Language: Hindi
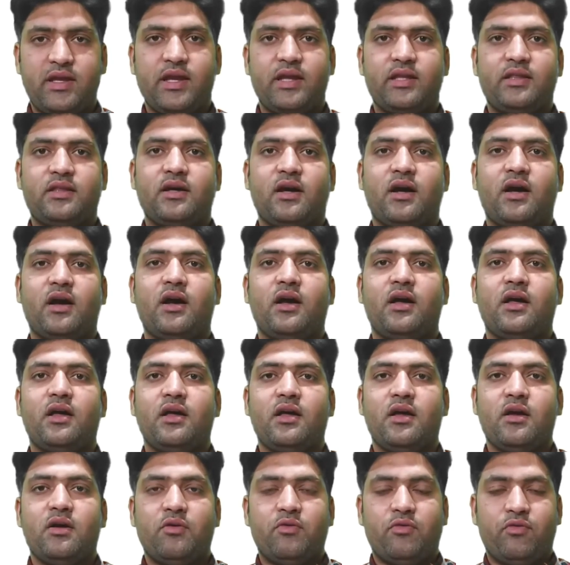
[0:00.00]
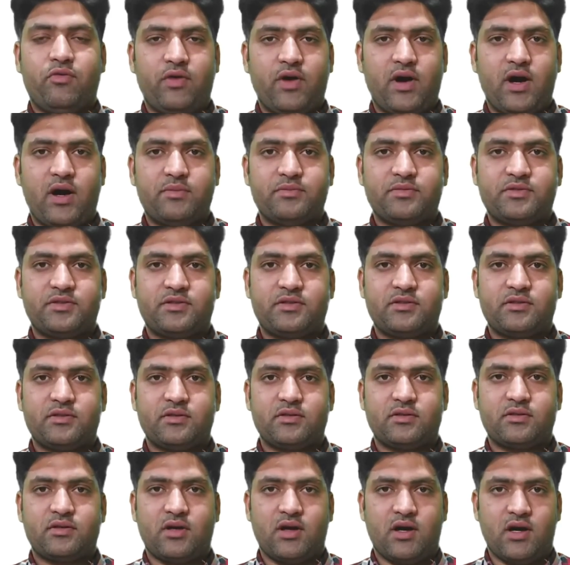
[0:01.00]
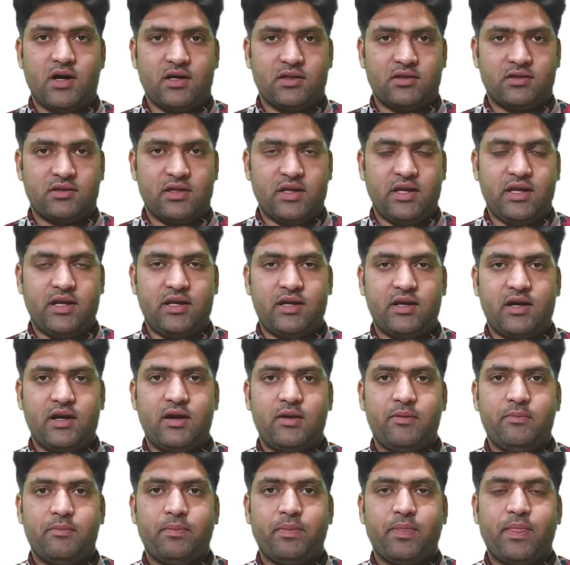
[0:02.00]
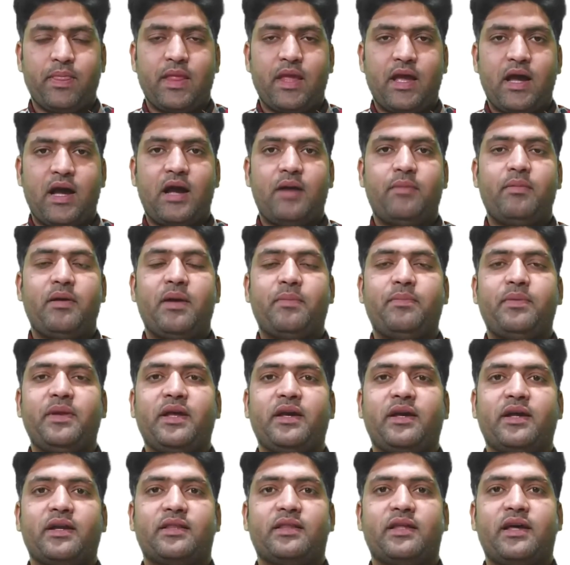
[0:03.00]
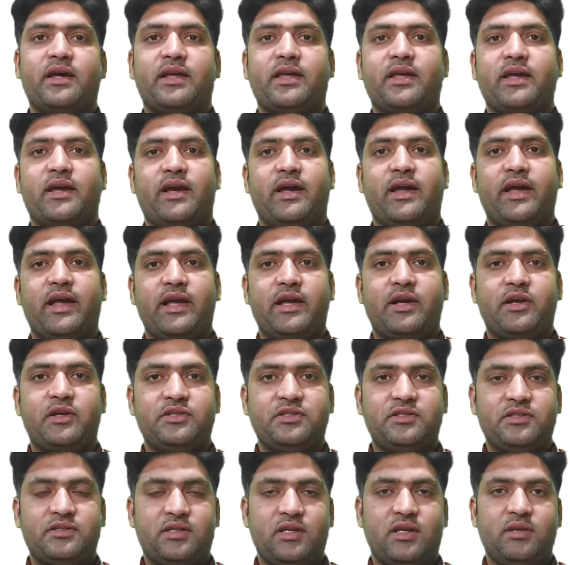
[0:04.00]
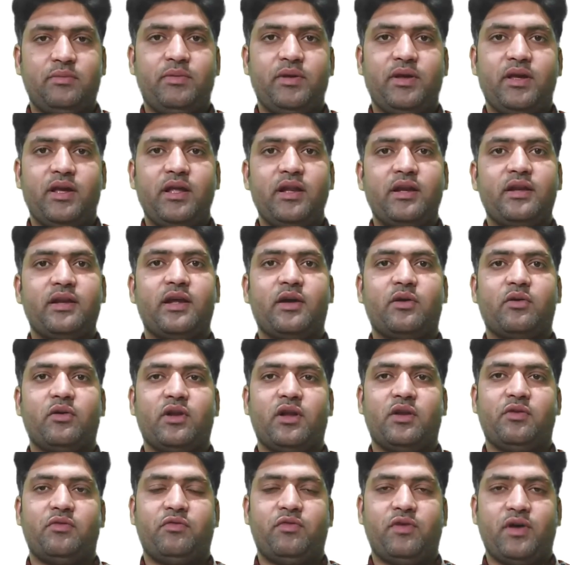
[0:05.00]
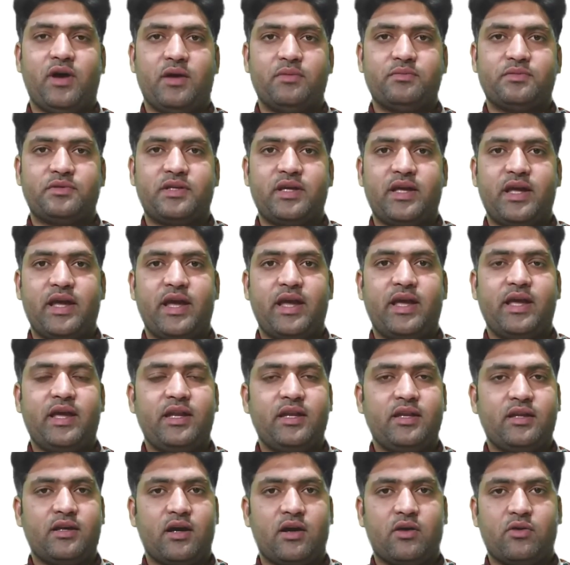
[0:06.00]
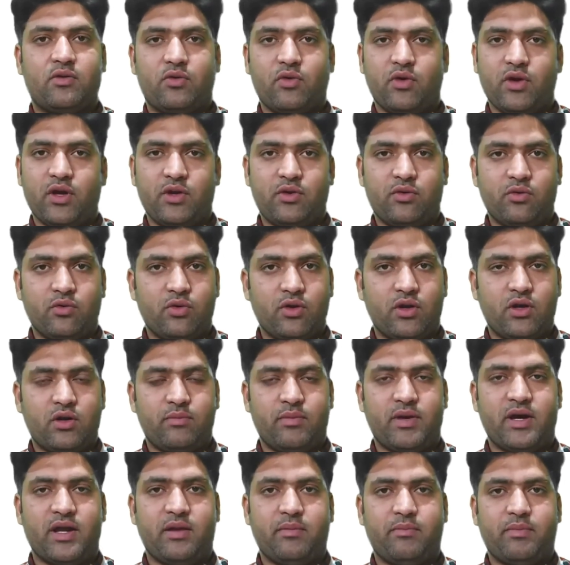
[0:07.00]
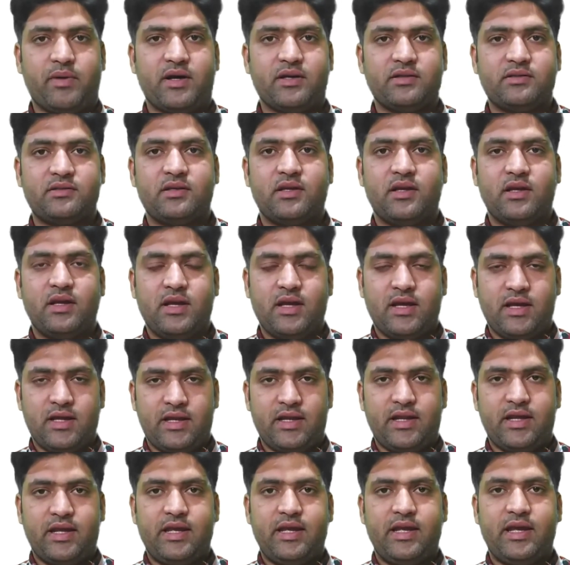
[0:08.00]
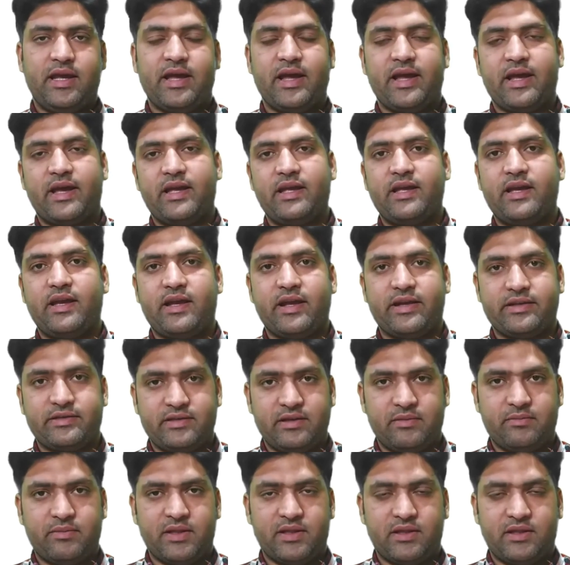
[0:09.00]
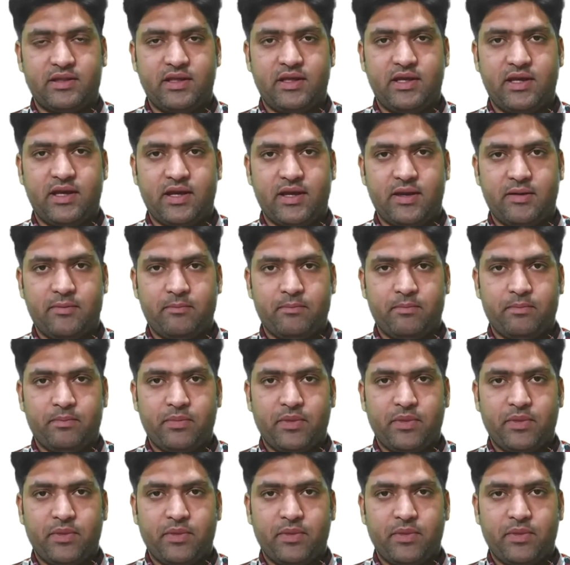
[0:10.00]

ये था फॉर्म्स का तरीका अब आपने करना क्या है कि जितनी भी इरेगुलर फॉर्म्स हैं इनका कोई रूल हमारे पास नहीं है कि ये कैसे बनती हैं